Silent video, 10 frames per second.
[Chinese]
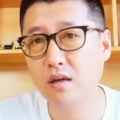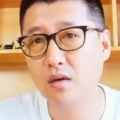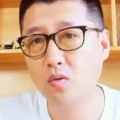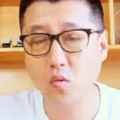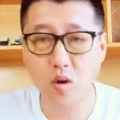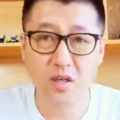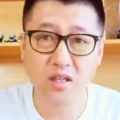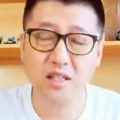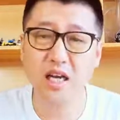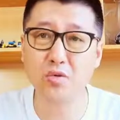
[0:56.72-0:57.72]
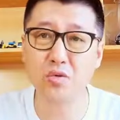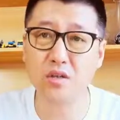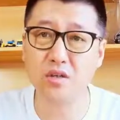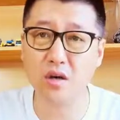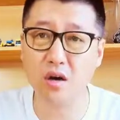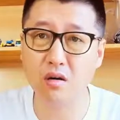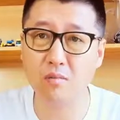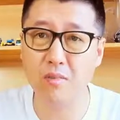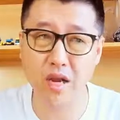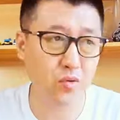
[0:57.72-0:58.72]
我们上大学的时候，
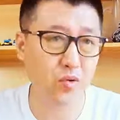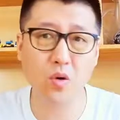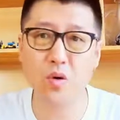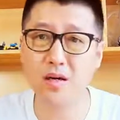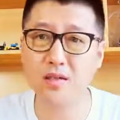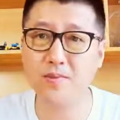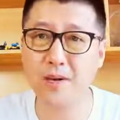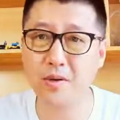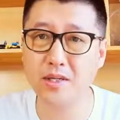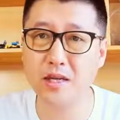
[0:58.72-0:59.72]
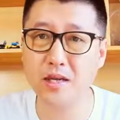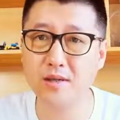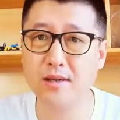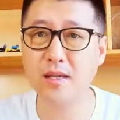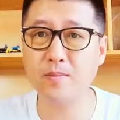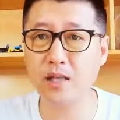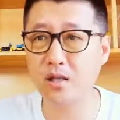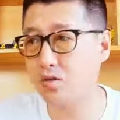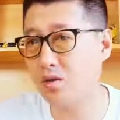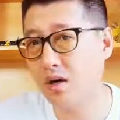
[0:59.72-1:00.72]
每个月花个几百块钱，那爹妈得
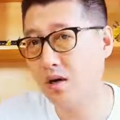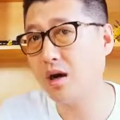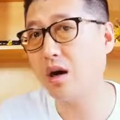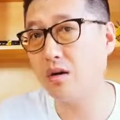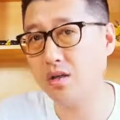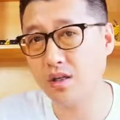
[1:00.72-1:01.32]
说好好省一